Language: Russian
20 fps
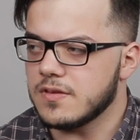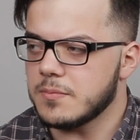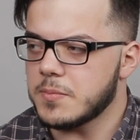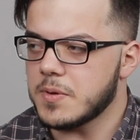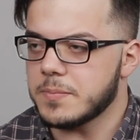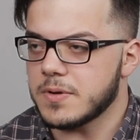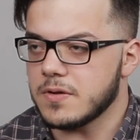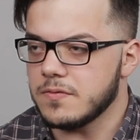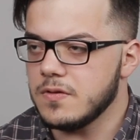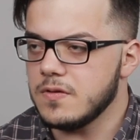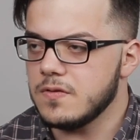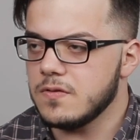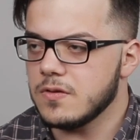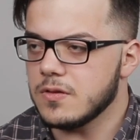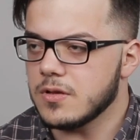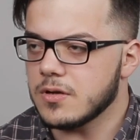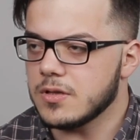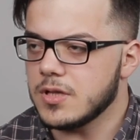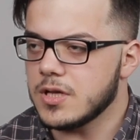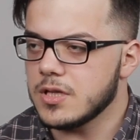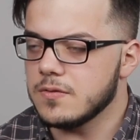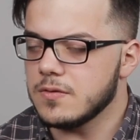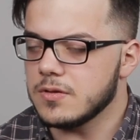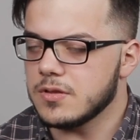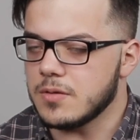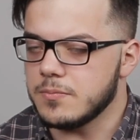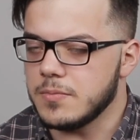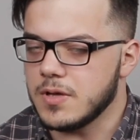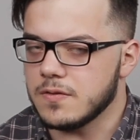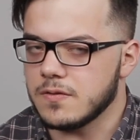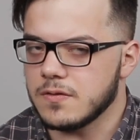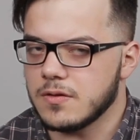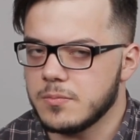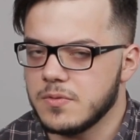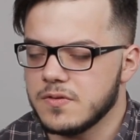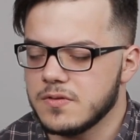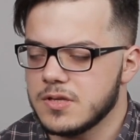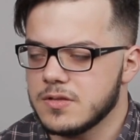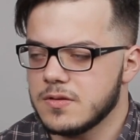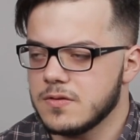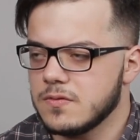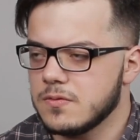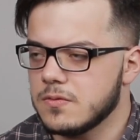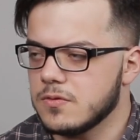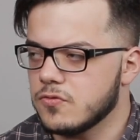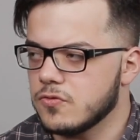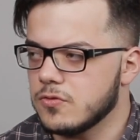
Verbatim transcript: сама профессия накладывает обязательство,